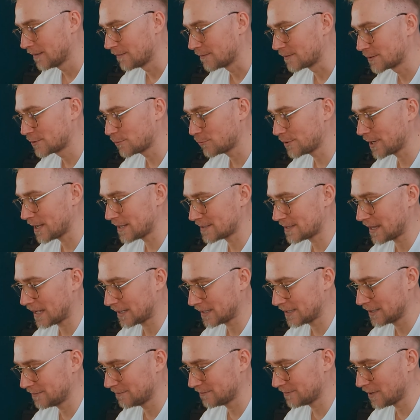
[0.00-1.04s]
Wzór jest
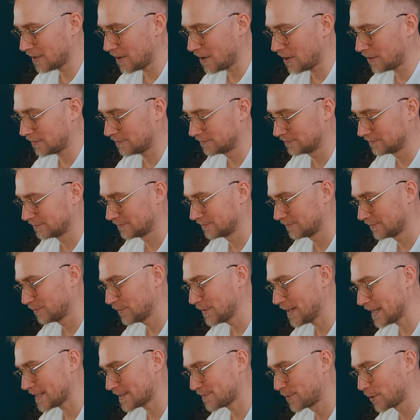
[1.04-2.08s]
taki, no,
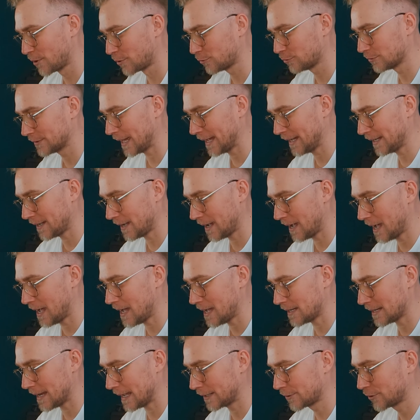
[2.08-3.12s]
jest piorunek,
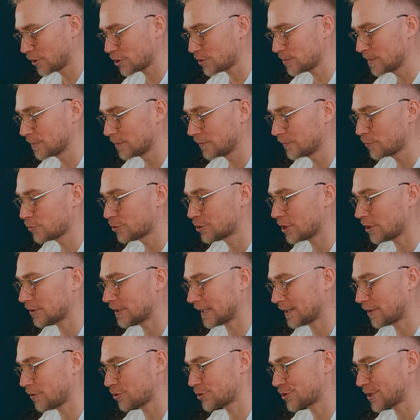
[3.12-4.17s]
ale ktoś mi mówił, że od
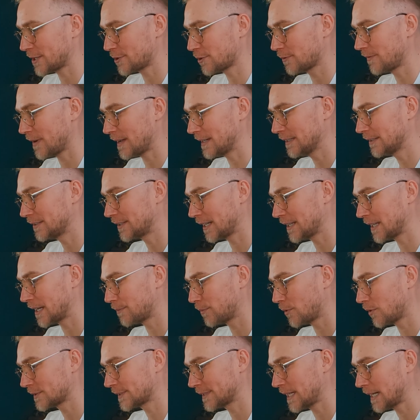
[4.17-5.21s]
jakiegoś czasu w Elite Trainer
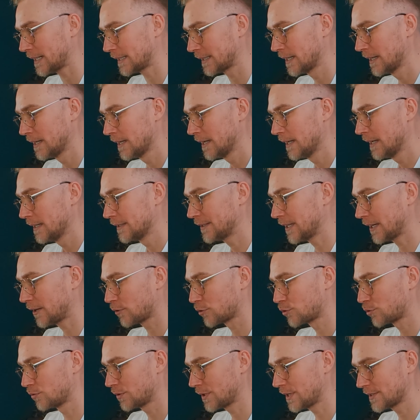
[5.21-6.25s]
Boxach te
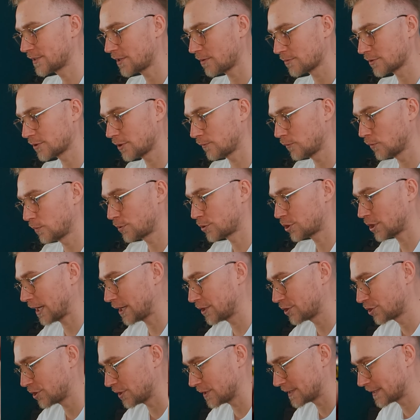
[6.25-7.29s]
koszulki są znowu
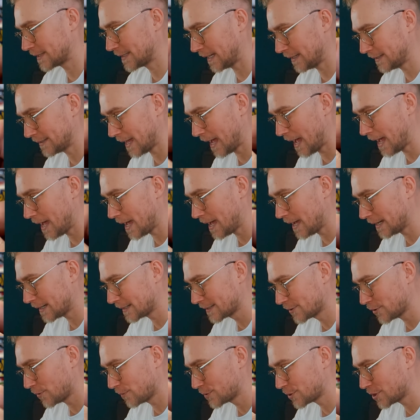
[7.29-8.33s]
przejrzyste. Tak,
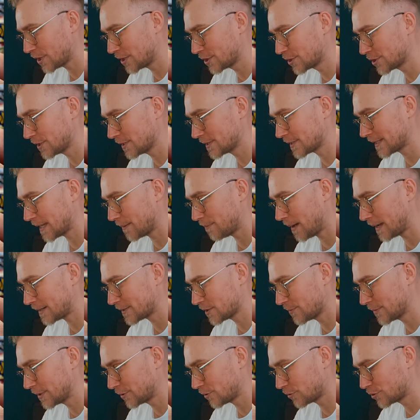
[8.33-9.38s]
są przejrzyste,
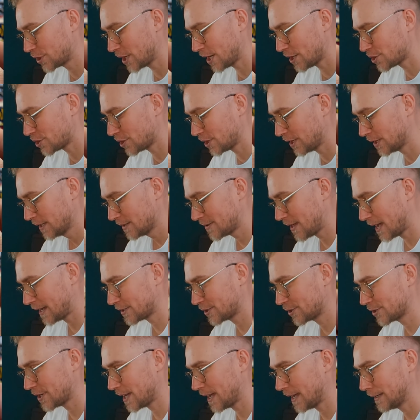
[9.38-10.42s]
bardzo mnie to cieszy.
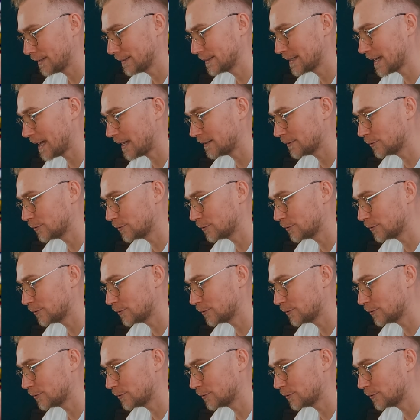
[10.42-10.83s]
Także ja